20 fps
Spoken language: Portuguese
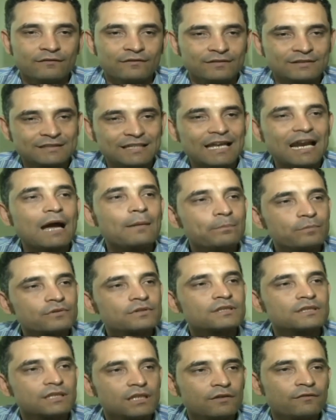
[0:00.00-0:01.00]
será
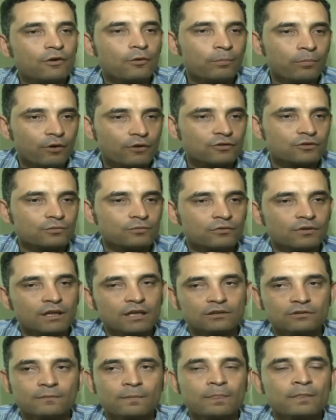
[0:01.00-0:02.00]
possível, o próximo
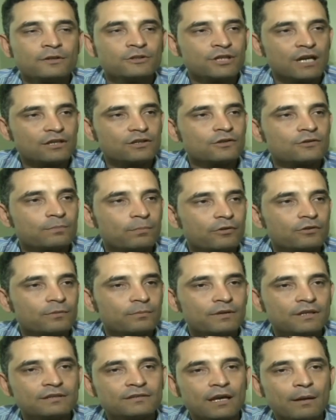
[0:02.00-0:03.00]
ano, já
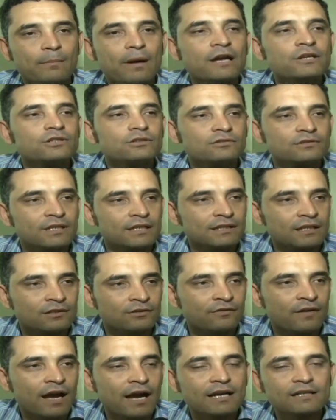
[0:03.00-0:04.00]
disponibilizar mais de
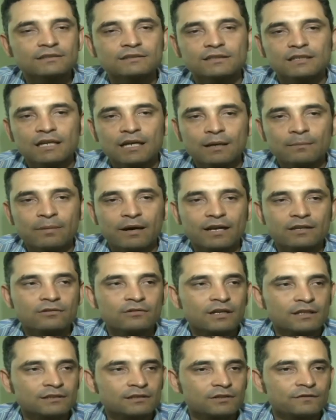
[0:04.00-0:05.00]
200 vagas para
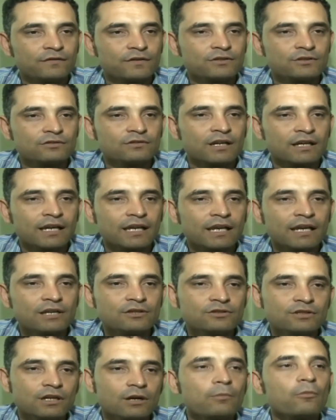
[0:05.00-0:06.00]
educação infantil naquela
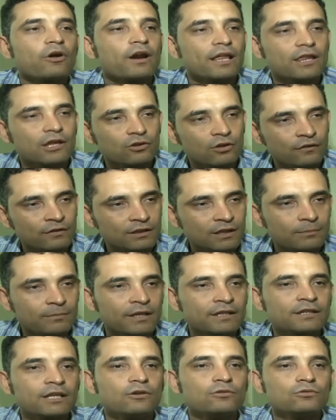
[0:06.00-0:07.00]
região. Morada Nova
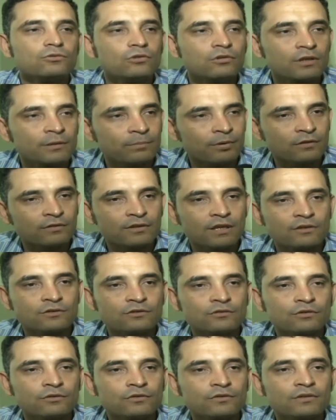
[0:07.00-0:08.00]
também tem um núcleo em processo
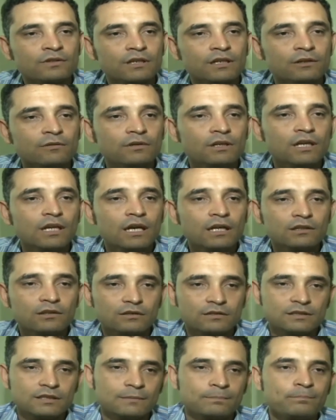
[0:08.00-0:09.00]
de construção.
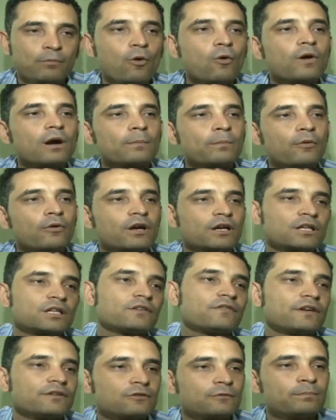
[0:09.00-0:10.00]
Então, assim, pouco a pouco a
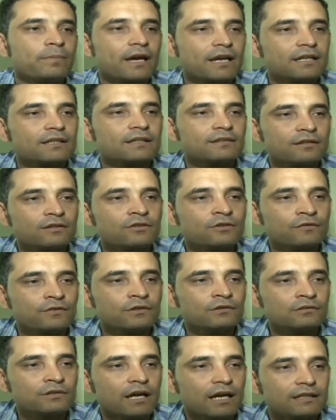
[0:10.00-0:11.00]
gente vai superando essas
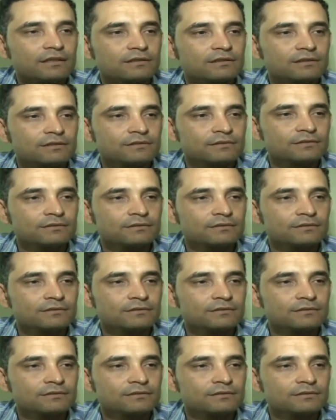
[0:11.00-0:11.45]
dificuldades.